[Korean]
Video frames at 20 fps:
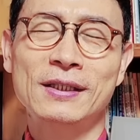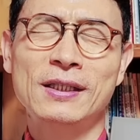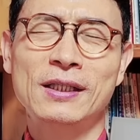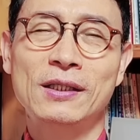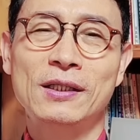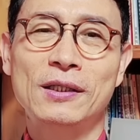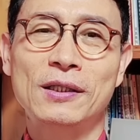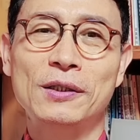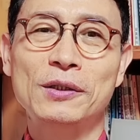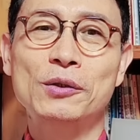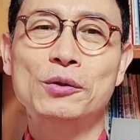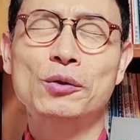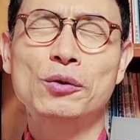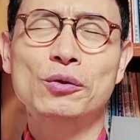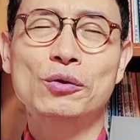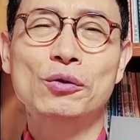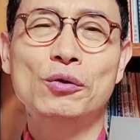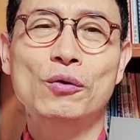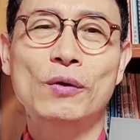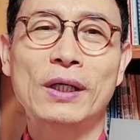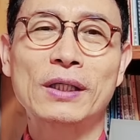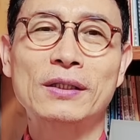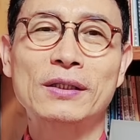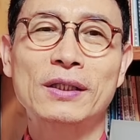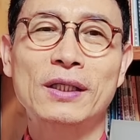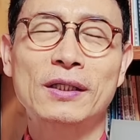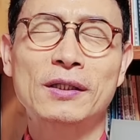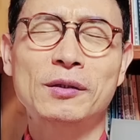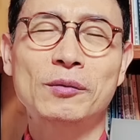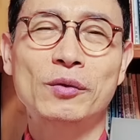어, 이 정도
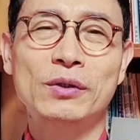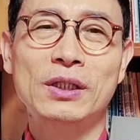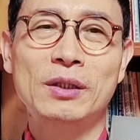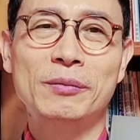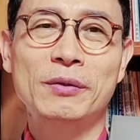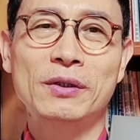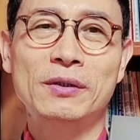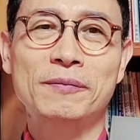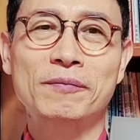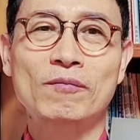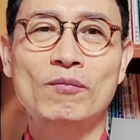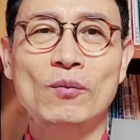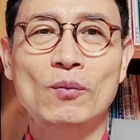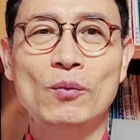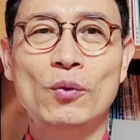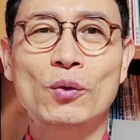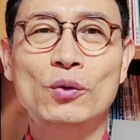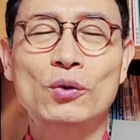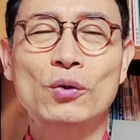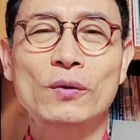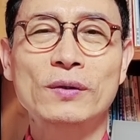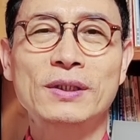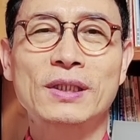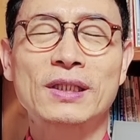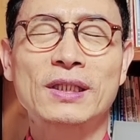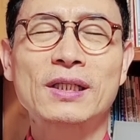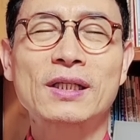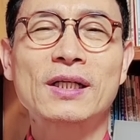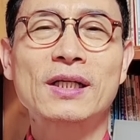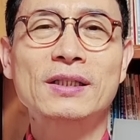관객은 뭐냐면 보통 이제
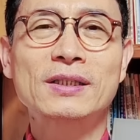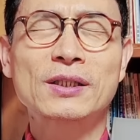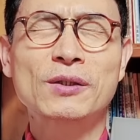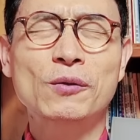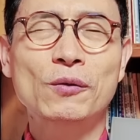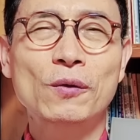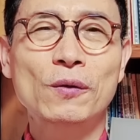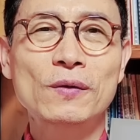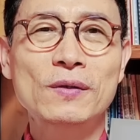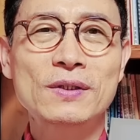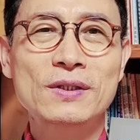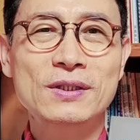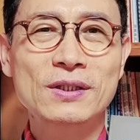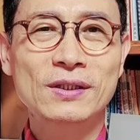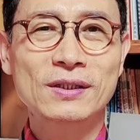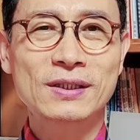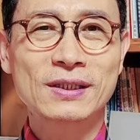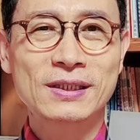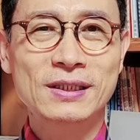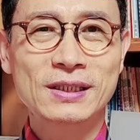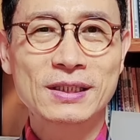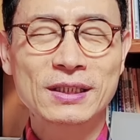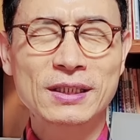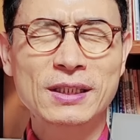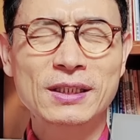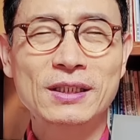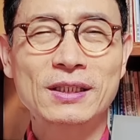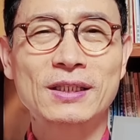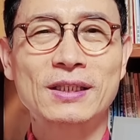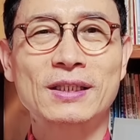클래식
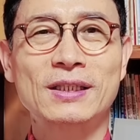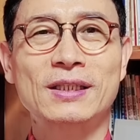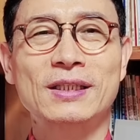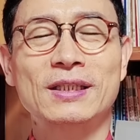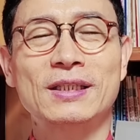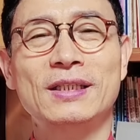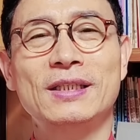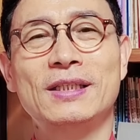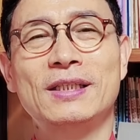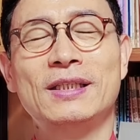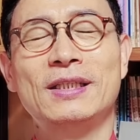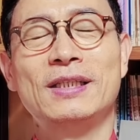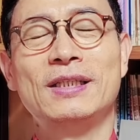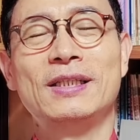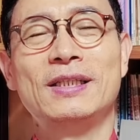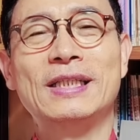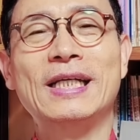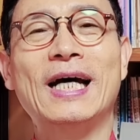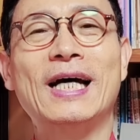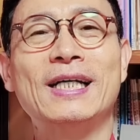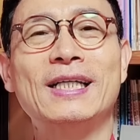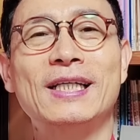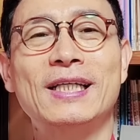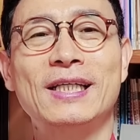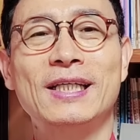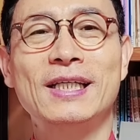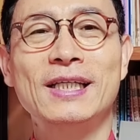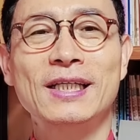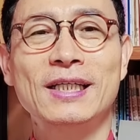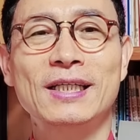콘서트 이
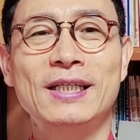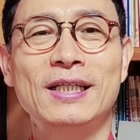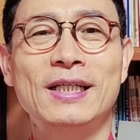장이